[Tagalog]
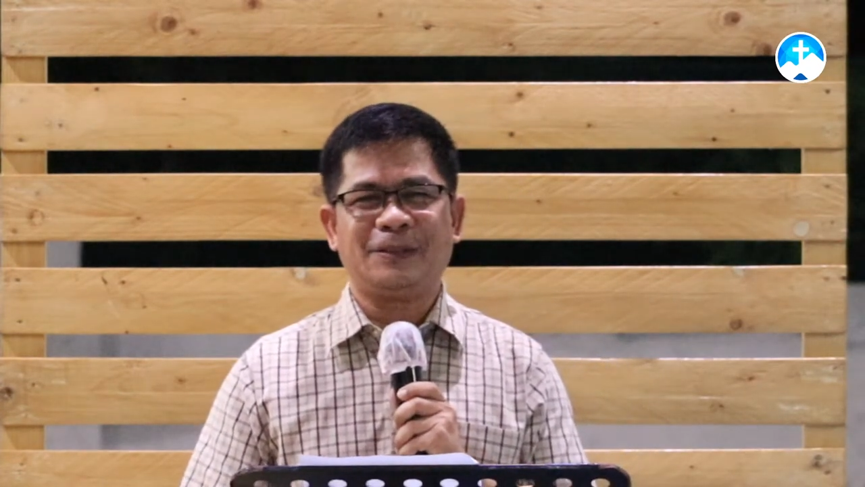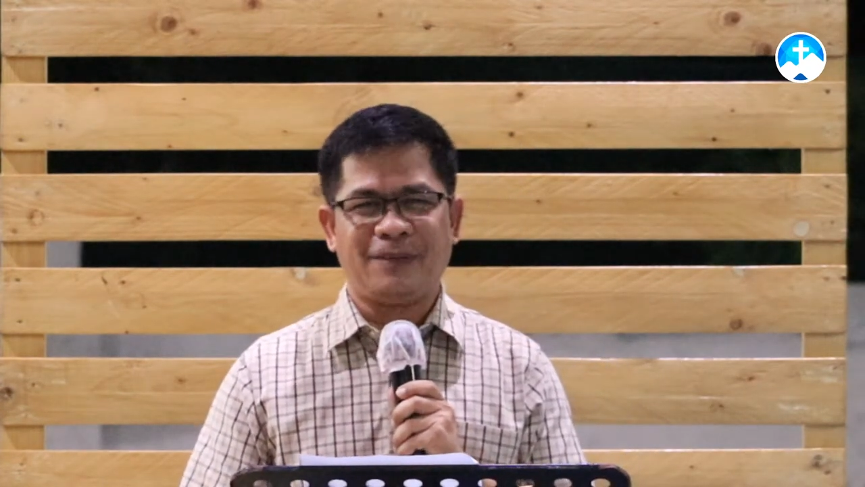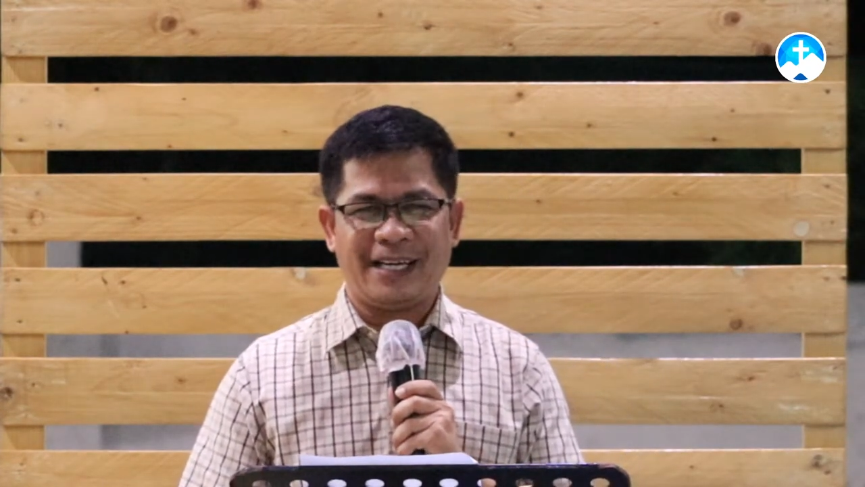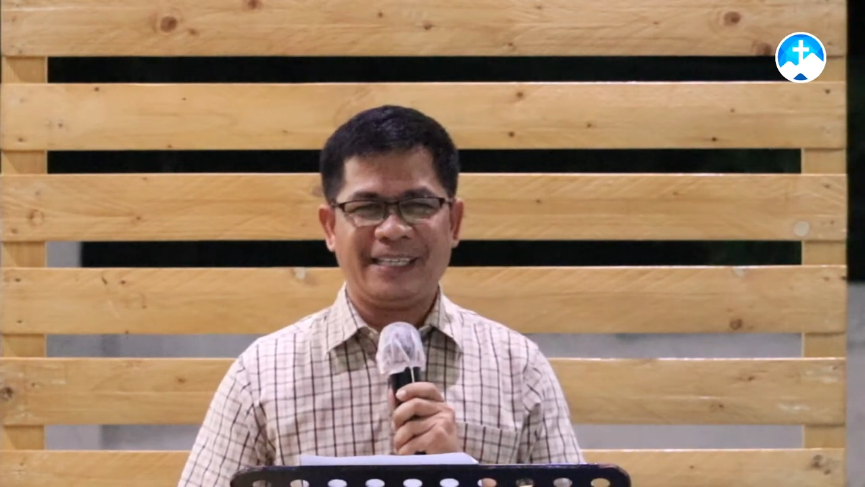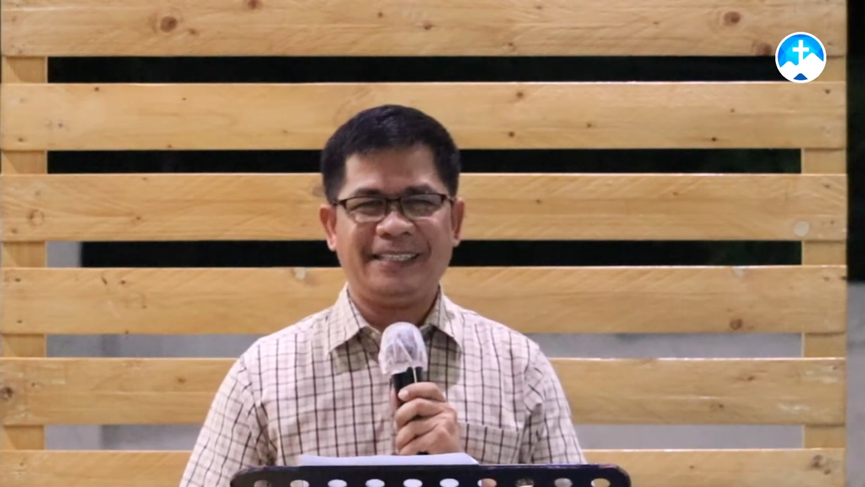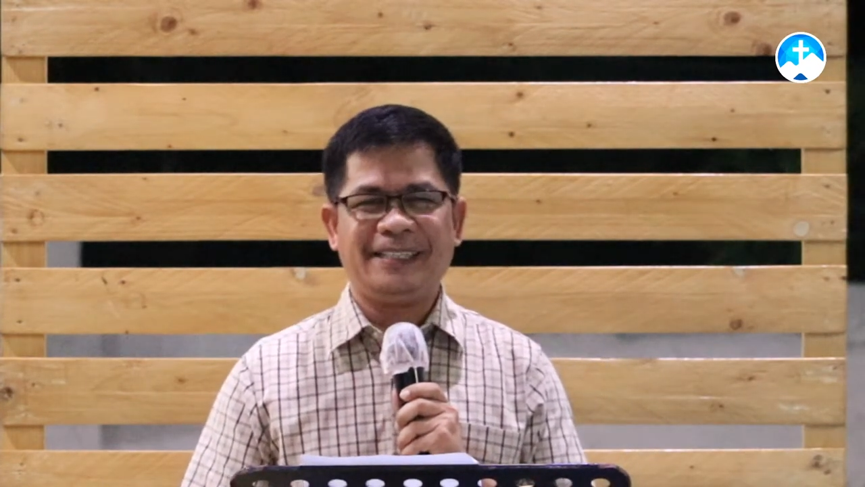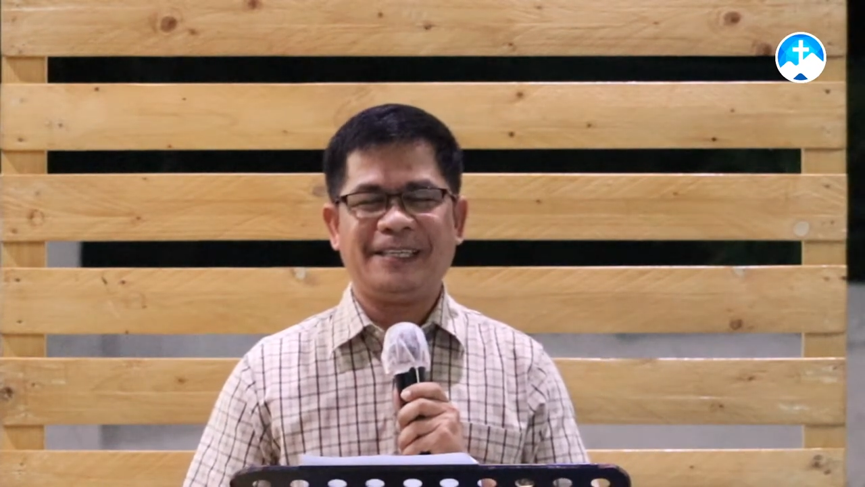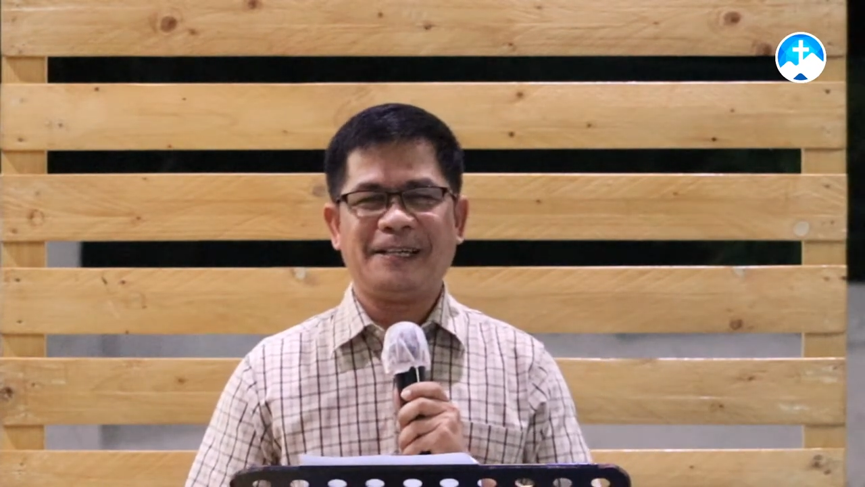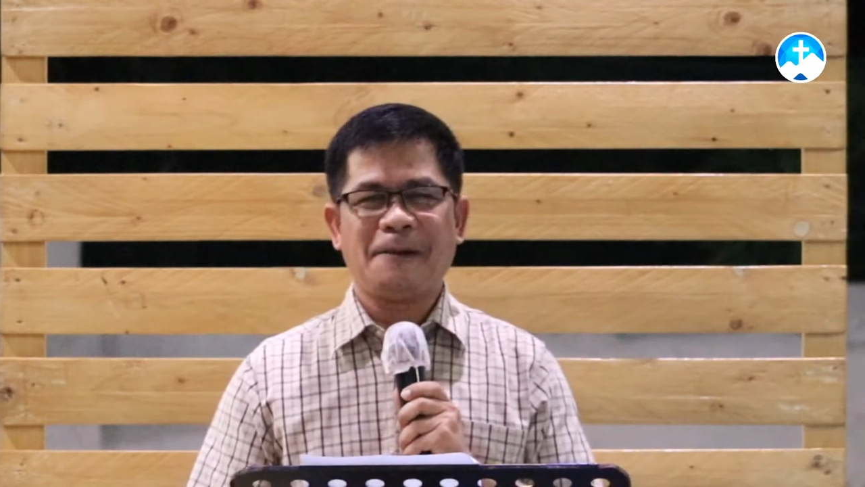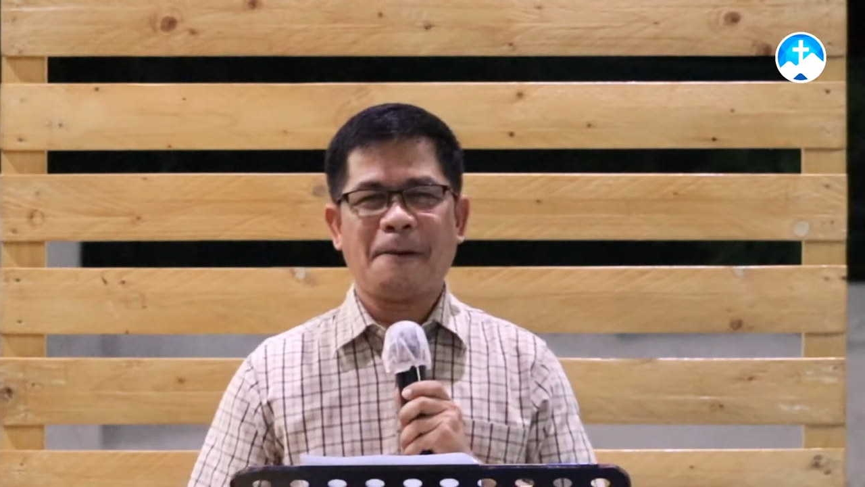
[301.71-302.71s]
bahay.
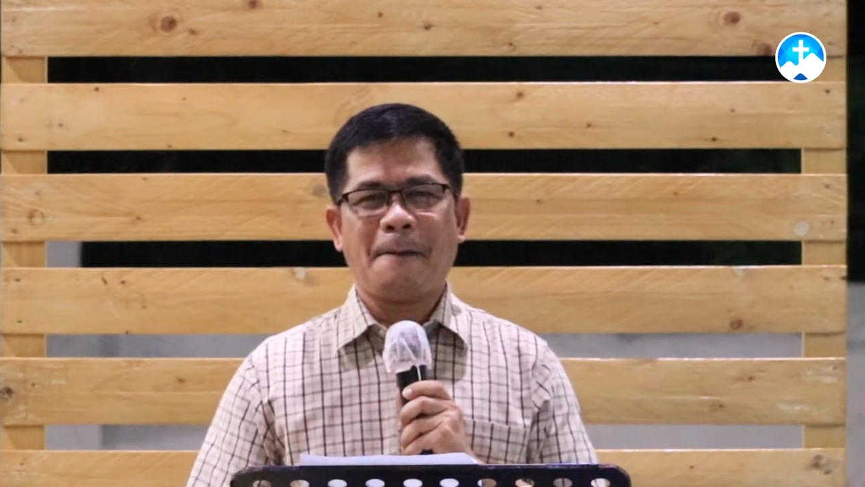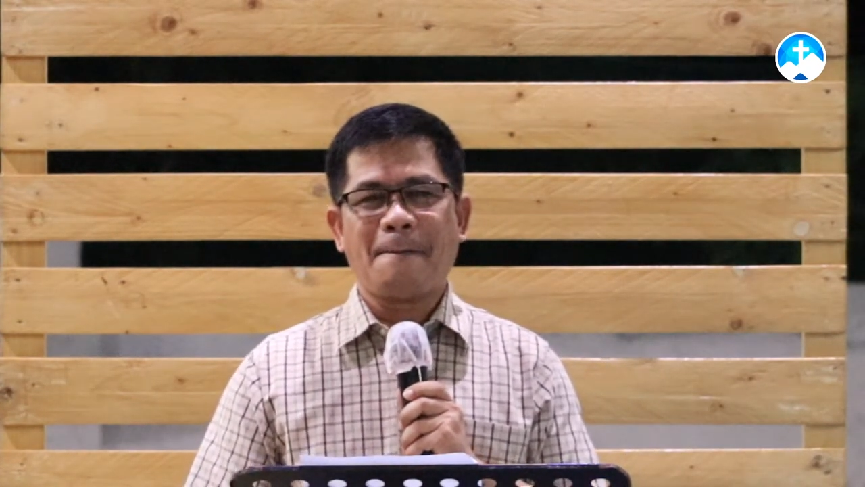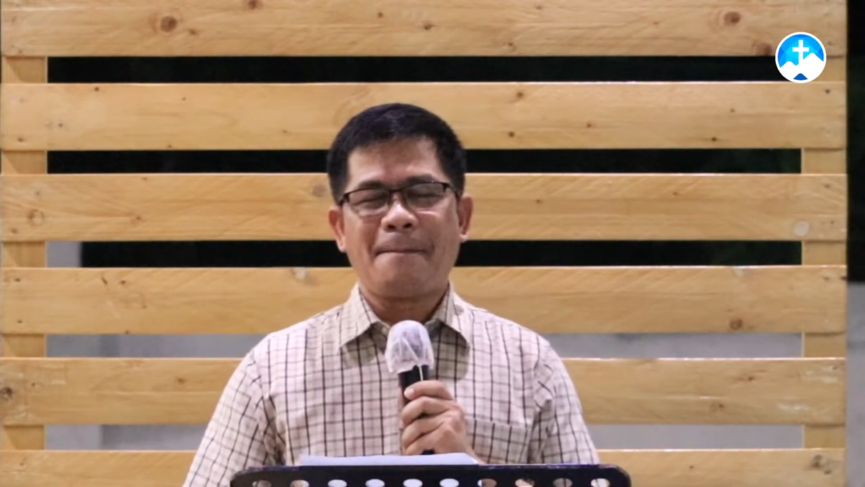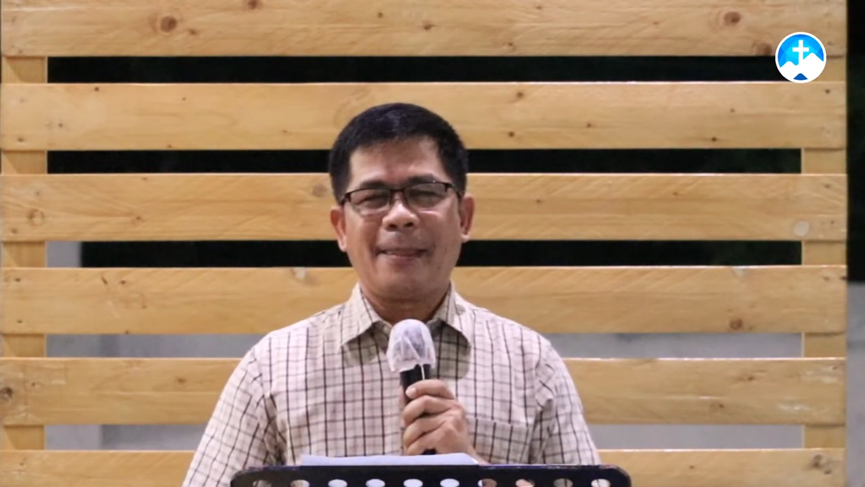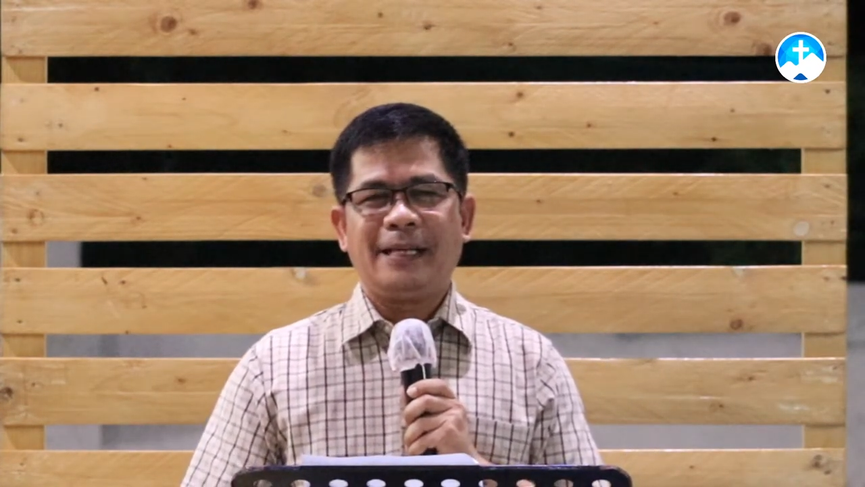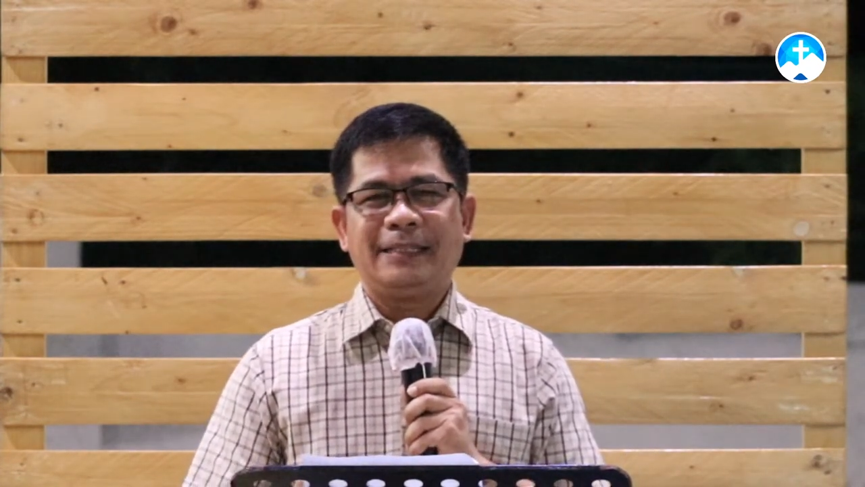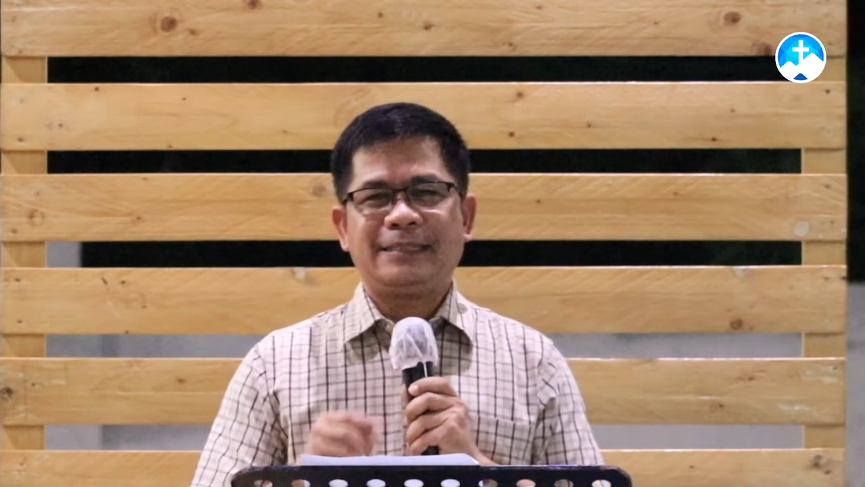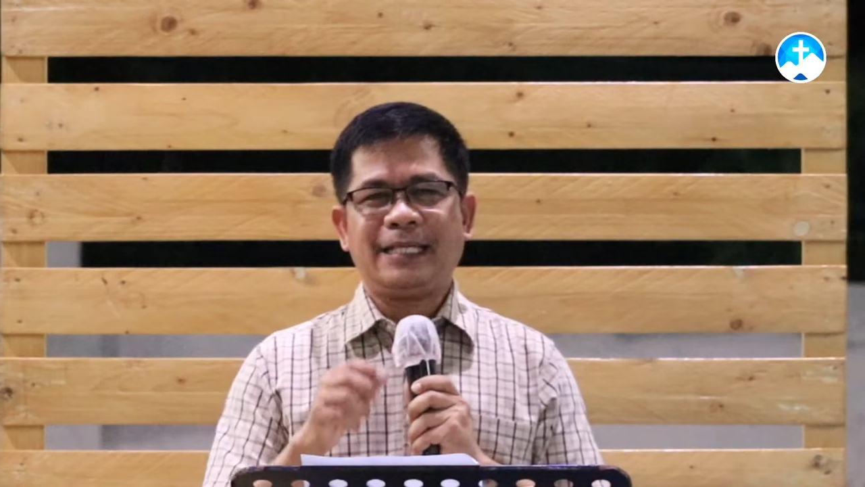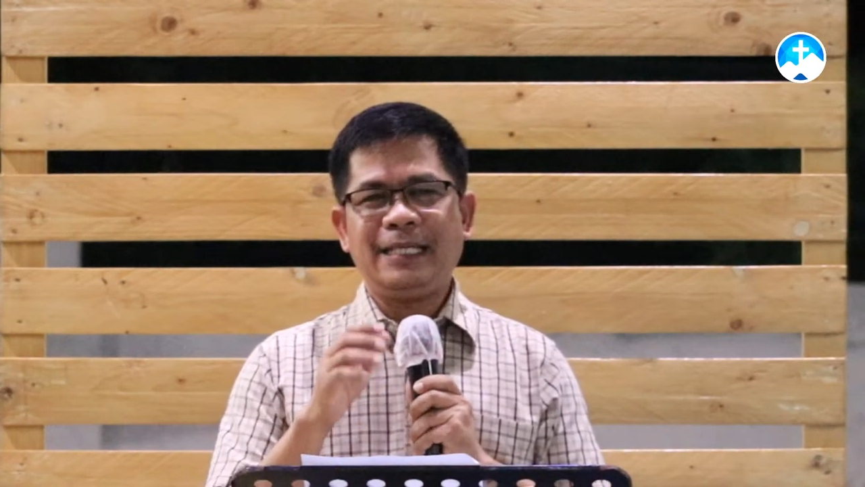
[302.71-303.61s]
Sa kanilang